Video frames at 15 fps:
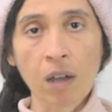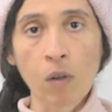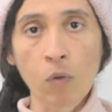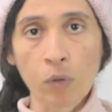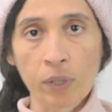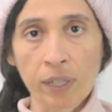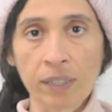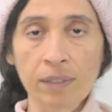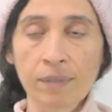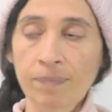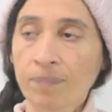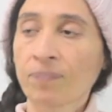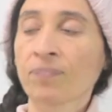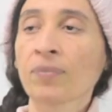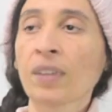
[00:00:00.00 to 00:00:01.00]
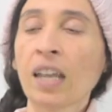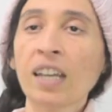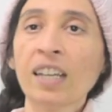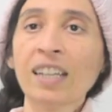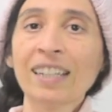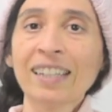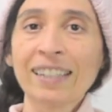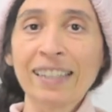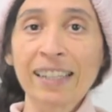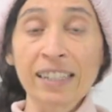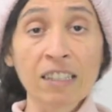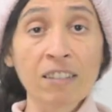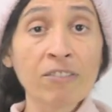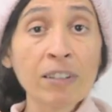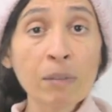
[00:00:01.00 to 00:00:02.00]
أو كده
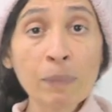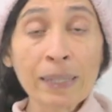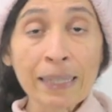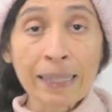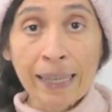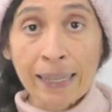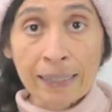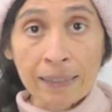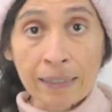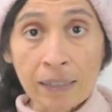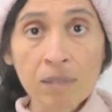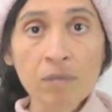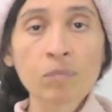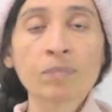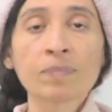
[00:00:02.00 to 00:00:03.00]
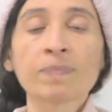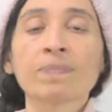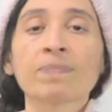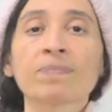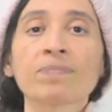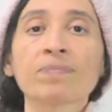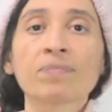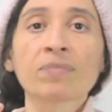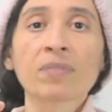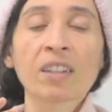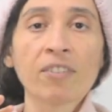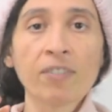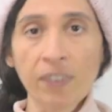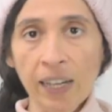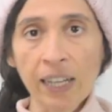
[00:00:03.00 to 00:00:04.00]
لكن الفيلم الجاي ده
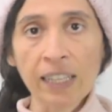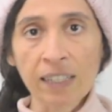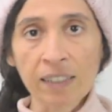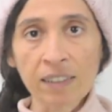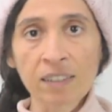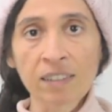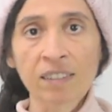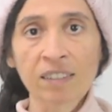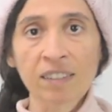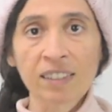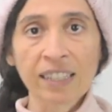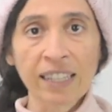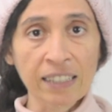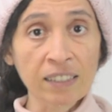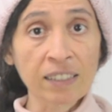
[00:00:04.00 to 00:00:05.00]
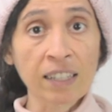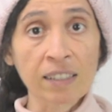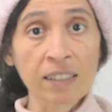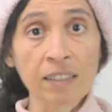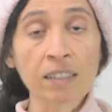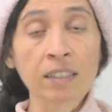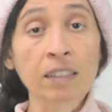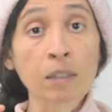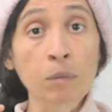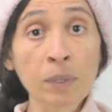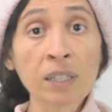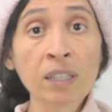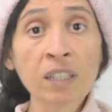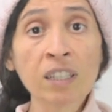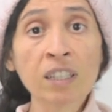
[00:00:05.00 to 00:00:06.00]
فعلا كان ليه تأثير
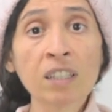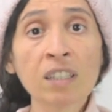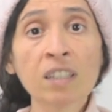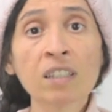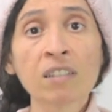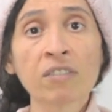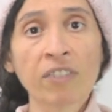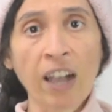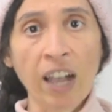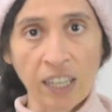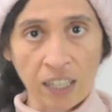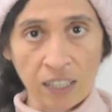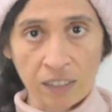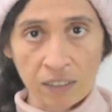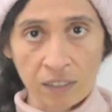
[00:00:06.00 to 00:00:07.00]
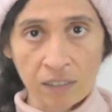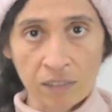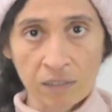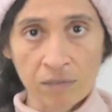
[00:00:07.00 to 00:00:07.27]
كبير في حياتي